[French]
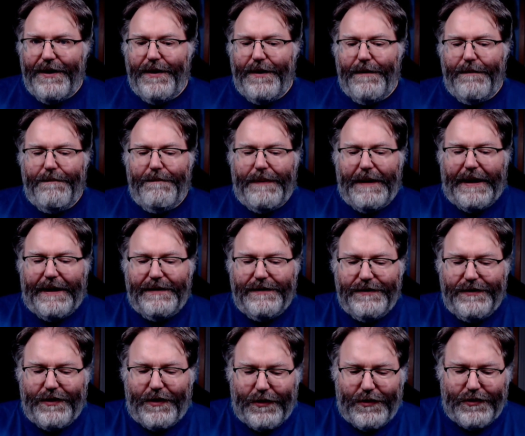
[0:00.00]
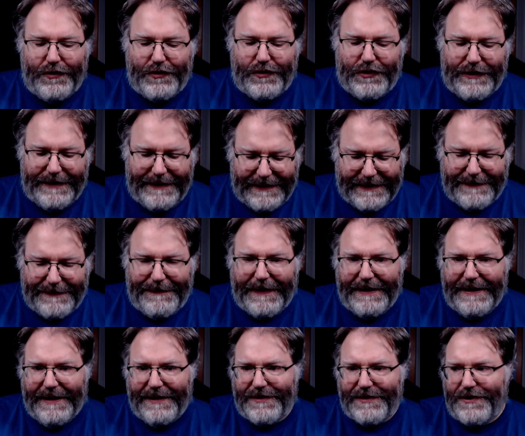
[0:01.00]
prendre cette
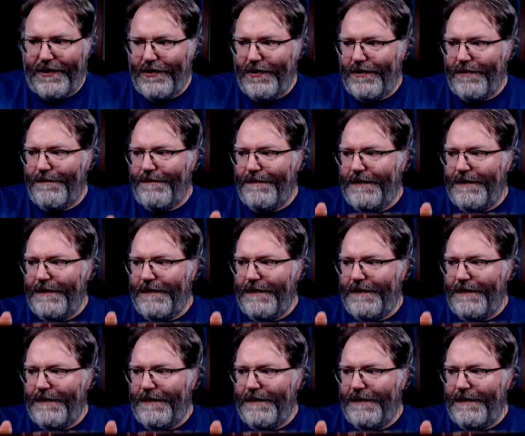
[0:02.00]
expérience-là,